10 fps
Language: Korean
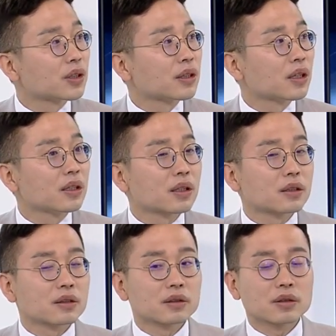옛날 네.
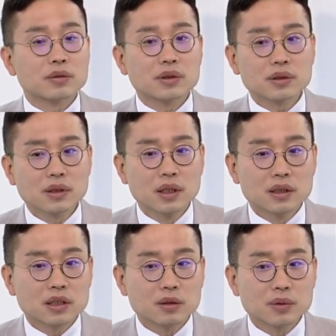같은 경우에는
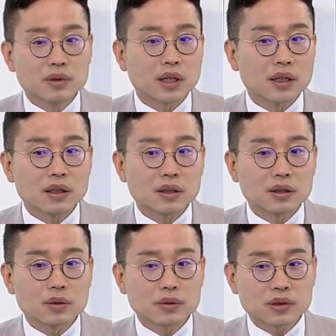지금은 다
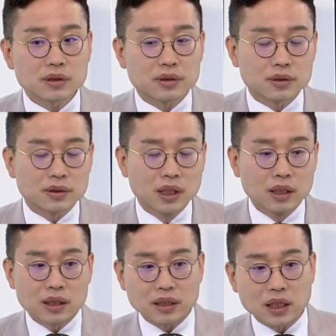키오스크,
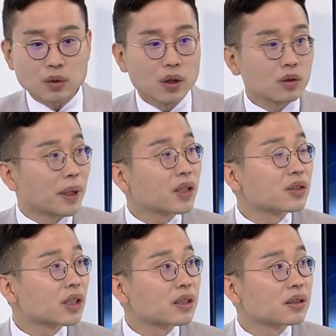다 자동화로
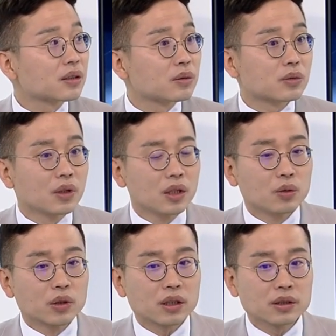바뀌었잖아요. 음.
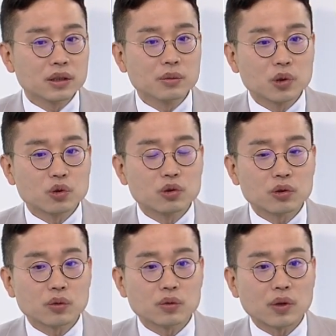우리가 흔히 뭐
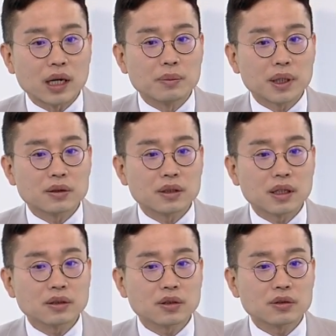주유소도
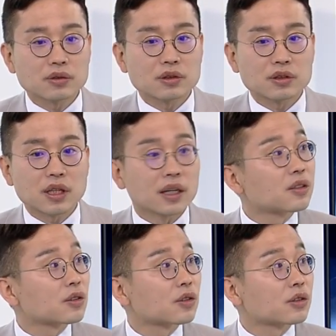알바를 했었을 때가
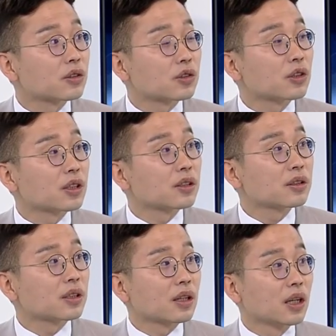있었거든요. 저희 때는 이제